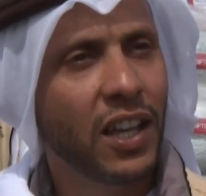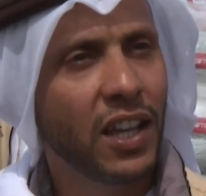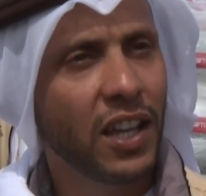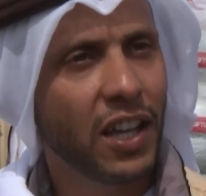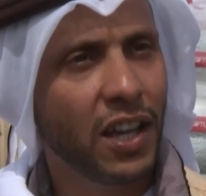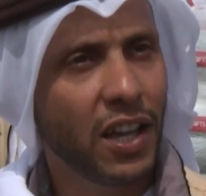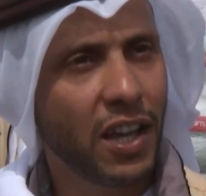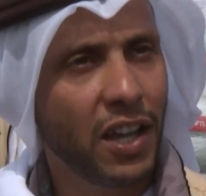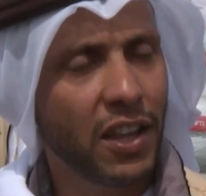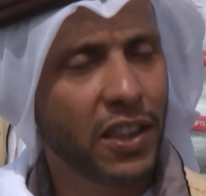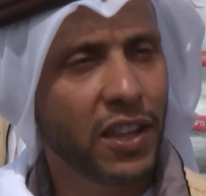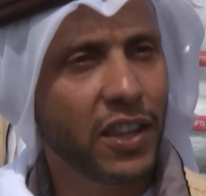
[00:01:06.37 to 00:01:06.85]

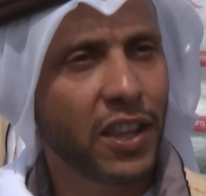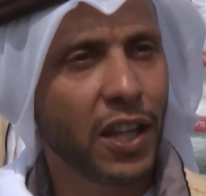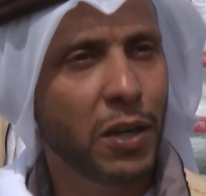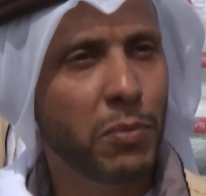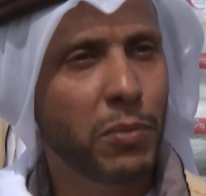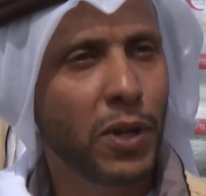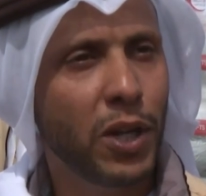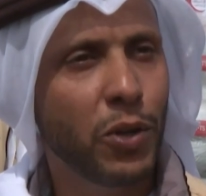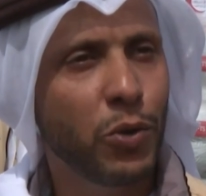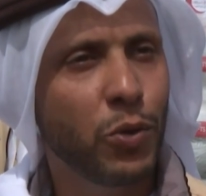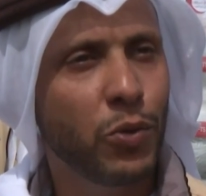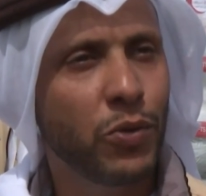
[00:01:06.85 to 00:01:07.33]
إغاثة
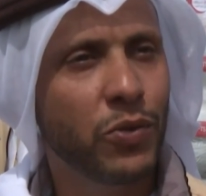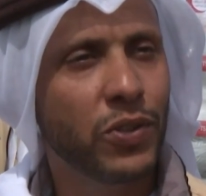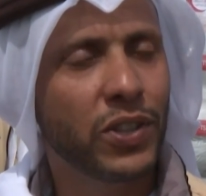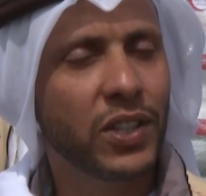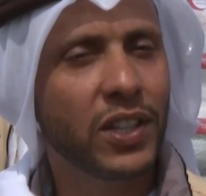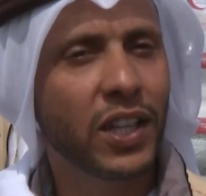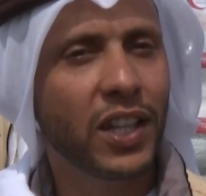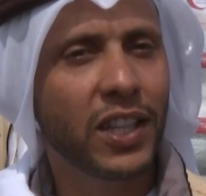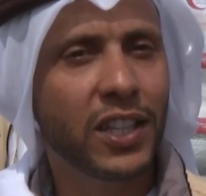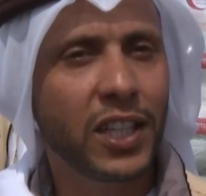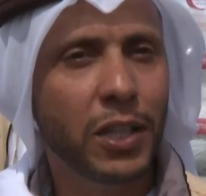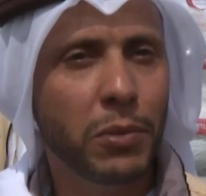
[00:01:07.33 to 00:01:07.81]
الملهوف
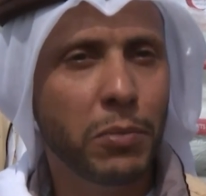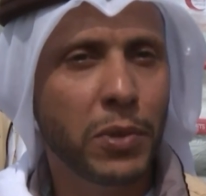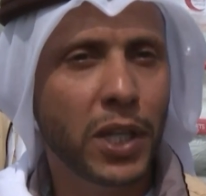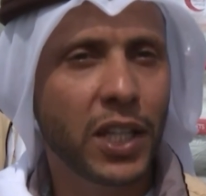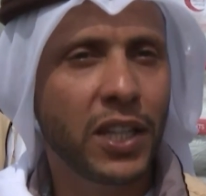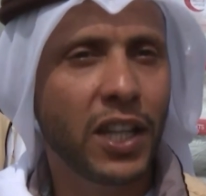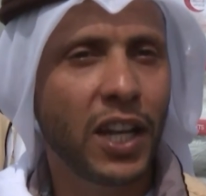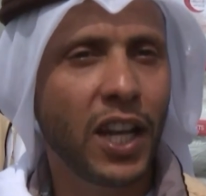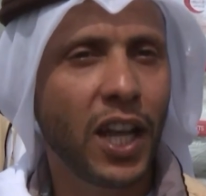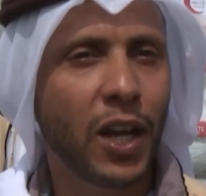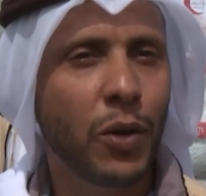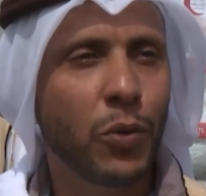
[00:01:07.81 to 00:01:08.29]
تقديم
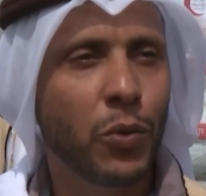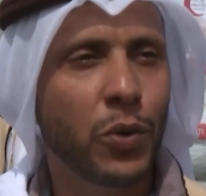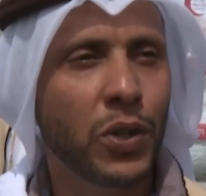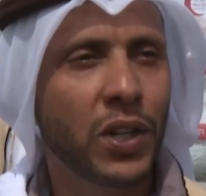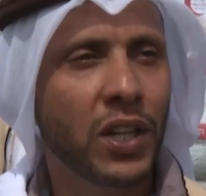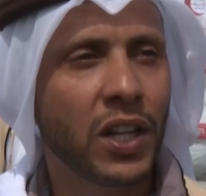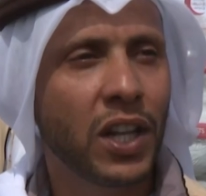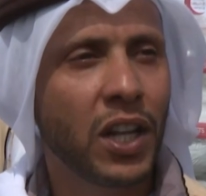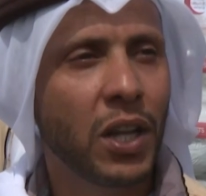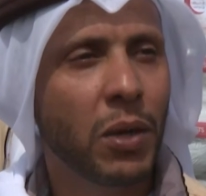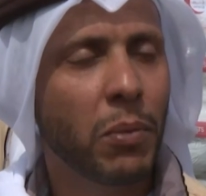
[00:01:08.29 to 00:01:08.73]
يد العون